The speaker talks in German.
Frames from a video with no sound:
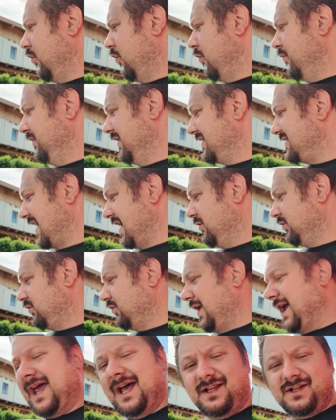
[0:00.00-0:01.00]
um das
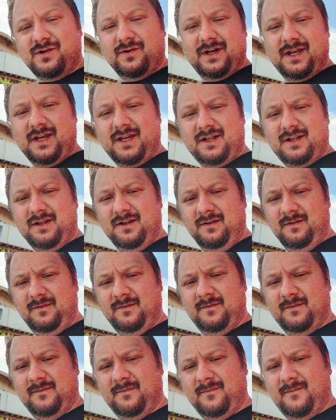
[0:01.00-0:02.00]
Auto herzurichten
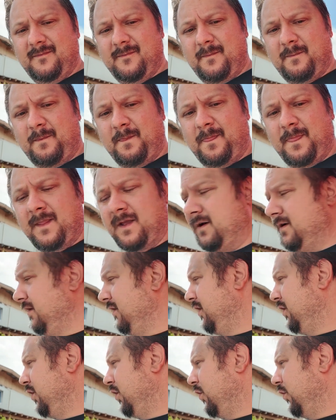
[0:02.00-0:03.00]

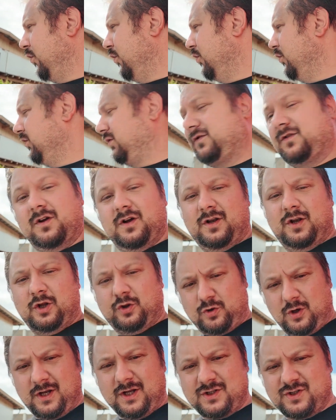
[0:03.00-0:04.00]
und
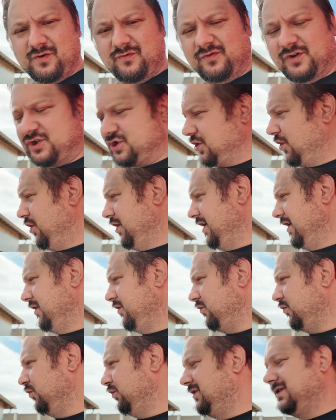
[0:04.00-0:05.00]
natürlich zu
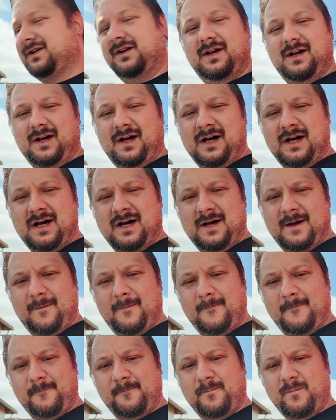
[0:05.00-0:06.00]
verschönern und äh,